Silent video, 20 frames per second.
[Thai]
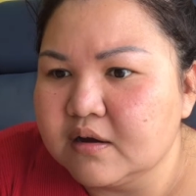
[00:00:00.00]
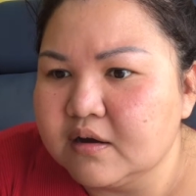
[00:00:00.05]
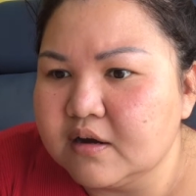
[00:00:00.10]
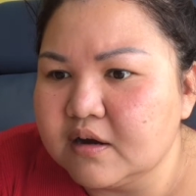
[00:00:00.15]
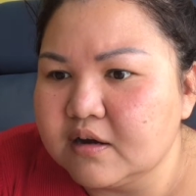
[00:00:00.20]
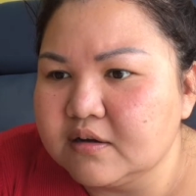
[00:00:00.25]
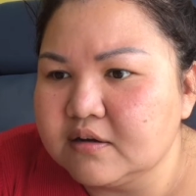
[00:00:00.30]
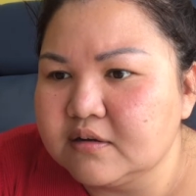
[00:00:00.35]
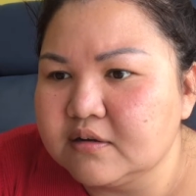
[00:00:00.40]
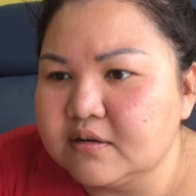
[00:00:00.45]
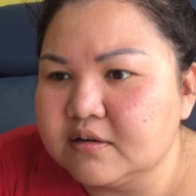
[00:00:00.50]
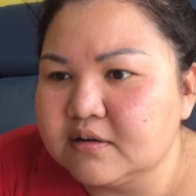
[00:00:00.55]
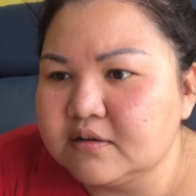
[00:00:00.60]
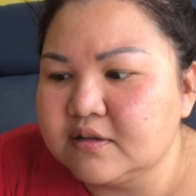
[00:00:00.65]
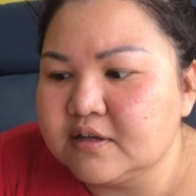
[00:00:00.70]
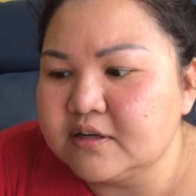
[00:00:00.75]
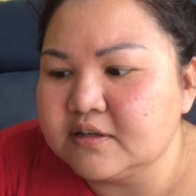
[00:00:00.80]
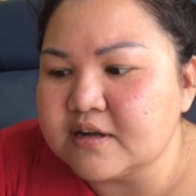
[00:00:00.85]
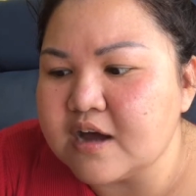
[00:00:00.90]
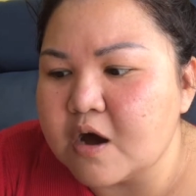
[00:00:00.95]
เงิน
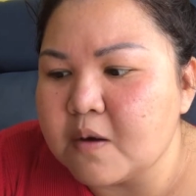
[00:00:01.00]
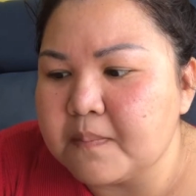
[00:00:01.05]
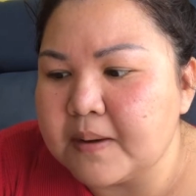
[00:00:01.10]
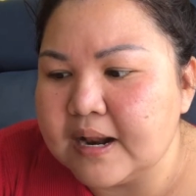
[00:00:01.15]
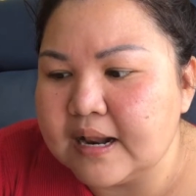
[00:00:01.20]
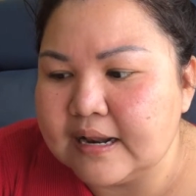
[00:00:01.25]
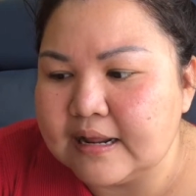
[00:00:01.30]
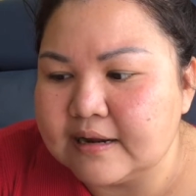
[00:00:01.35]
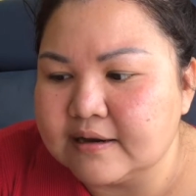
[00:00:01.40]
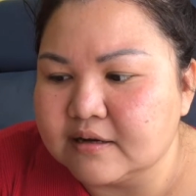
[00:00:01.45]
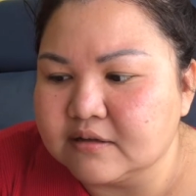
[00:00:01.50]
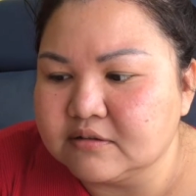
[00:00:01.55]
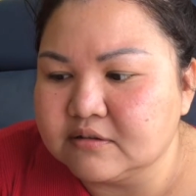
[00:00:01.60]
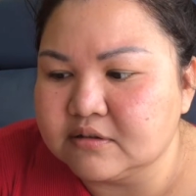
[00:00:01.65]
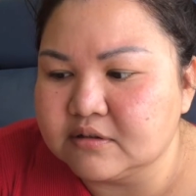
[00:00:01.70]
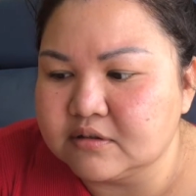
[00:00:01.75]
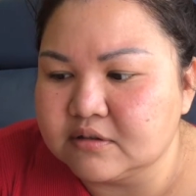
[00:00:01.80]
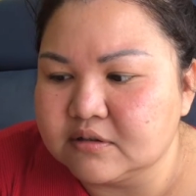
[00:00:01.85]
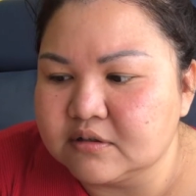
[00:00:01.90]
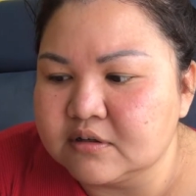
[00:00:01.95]
ที่จะเอาไปเรียนหนัง
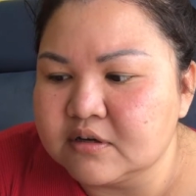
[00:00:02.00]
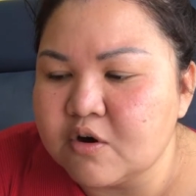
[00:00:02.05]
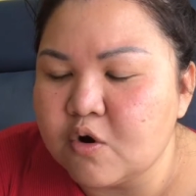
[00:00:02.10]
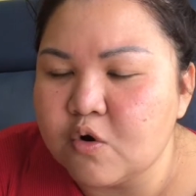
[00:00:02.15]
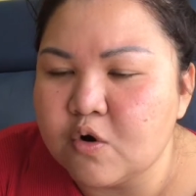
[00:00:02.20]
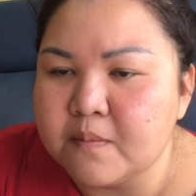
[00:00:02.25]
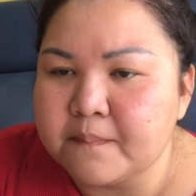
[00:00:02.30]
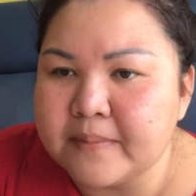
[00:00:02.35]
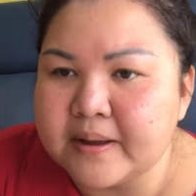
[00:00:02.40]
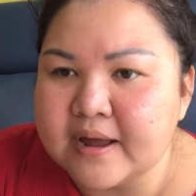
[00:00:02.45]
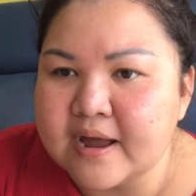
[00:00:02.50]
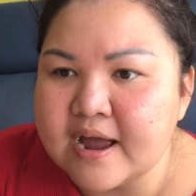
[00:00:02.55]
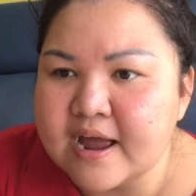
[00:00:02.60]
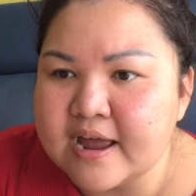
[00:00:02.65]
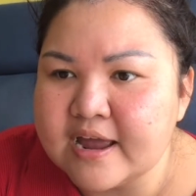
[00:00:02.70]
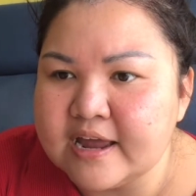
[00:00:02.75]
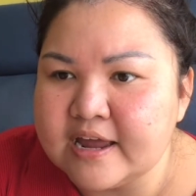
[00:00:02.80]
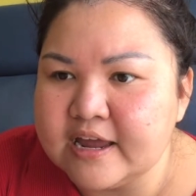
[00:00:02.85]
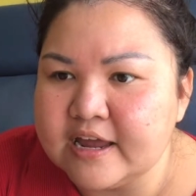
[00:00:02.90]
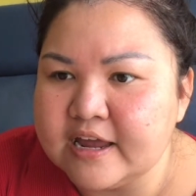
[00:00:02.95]
สือโอนไปให้